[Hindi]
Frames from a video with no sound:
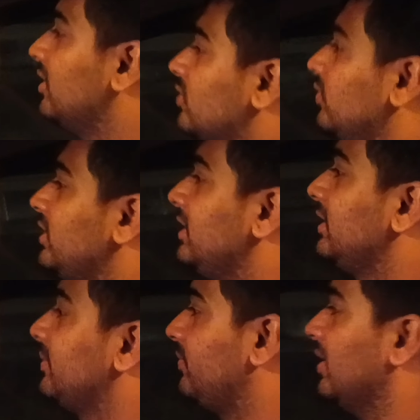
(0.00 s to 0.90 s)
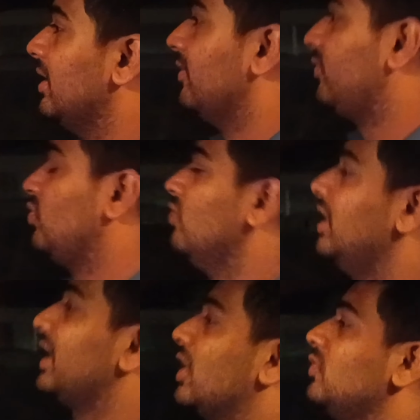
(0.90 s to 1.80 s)
क्योंकि टू
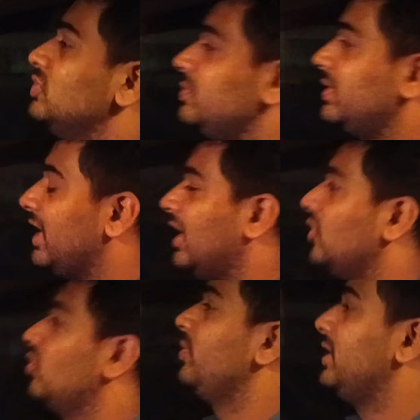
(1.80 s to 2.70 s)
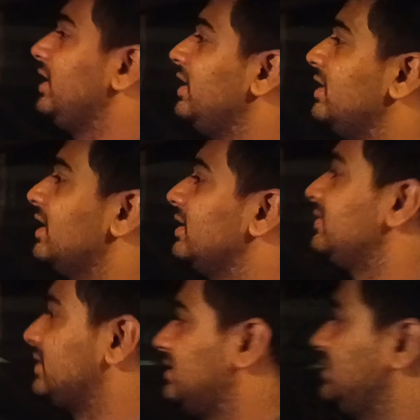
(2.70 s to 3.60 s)
व्हीलर का कुछ भी रहेगा तो अभी इतना
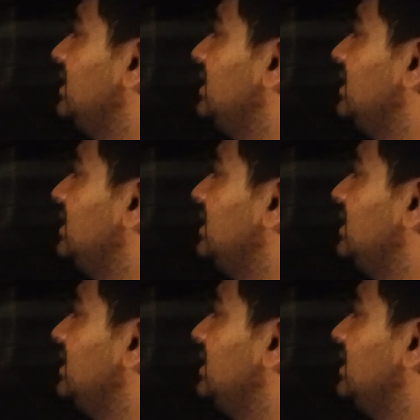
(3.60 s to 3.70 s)
साल